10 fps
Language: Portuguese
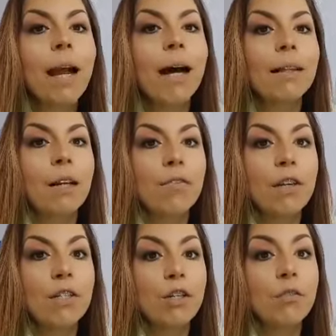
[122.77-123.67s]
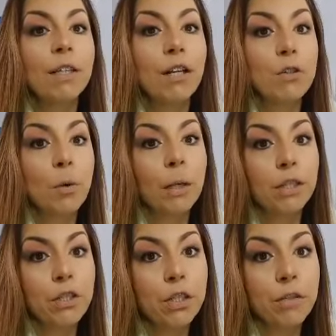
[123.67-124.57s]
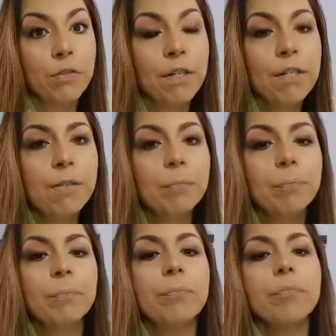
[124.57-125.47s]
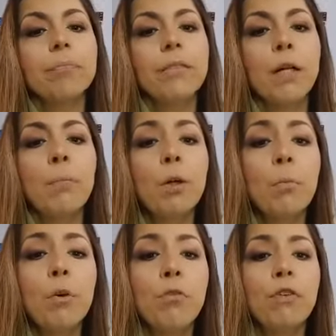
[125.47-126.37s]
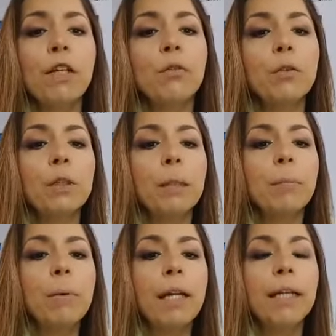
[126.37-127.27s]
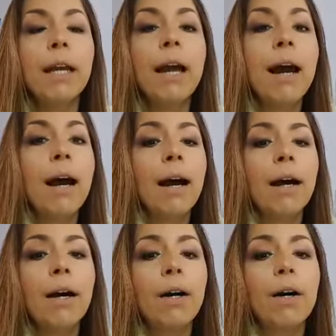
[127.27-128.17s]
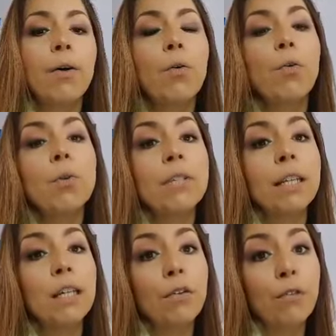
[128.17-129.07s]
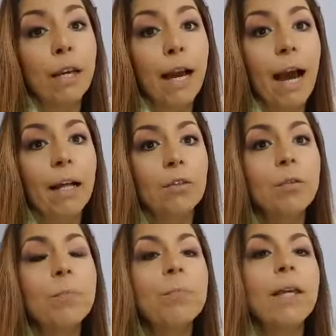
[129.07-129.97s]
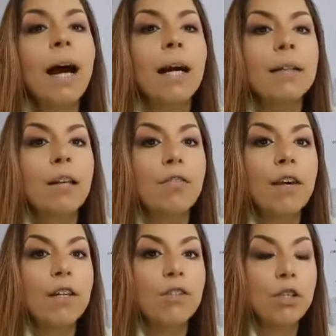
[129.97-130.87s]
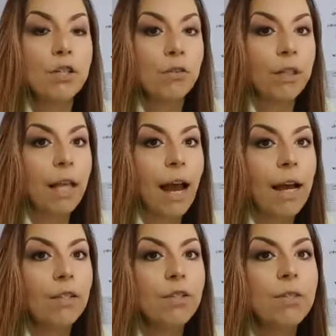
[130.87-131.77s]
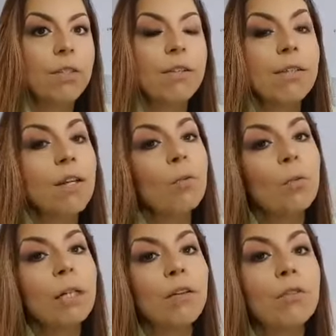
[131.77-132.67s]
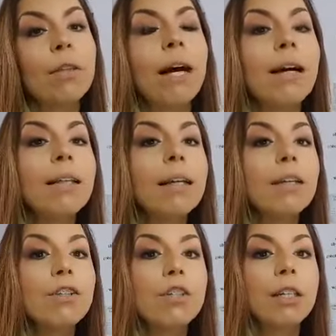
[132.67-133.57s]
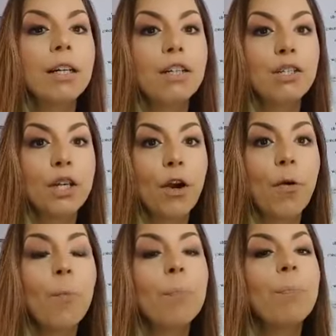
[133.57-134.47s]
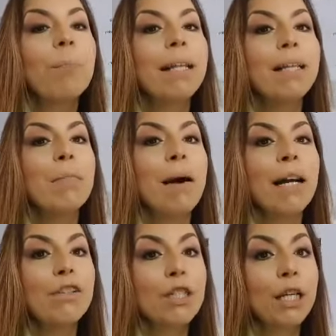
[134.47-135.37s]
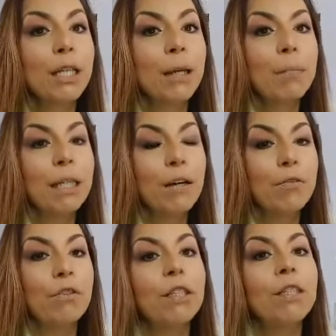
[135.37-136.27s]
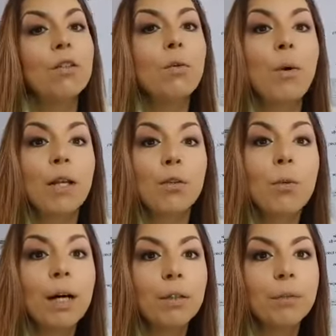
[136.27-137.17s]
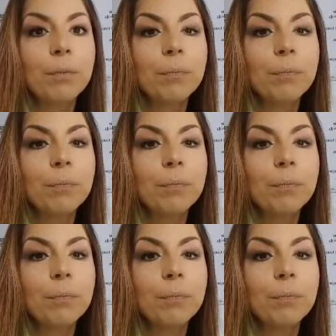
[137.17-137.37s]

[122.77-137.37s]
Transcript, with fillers: através de atividades coletivas, promovendo também o significado através de atividades que estão no livro da Ana Cristina Rangel, Matemática da Minha Vida, do quarto ano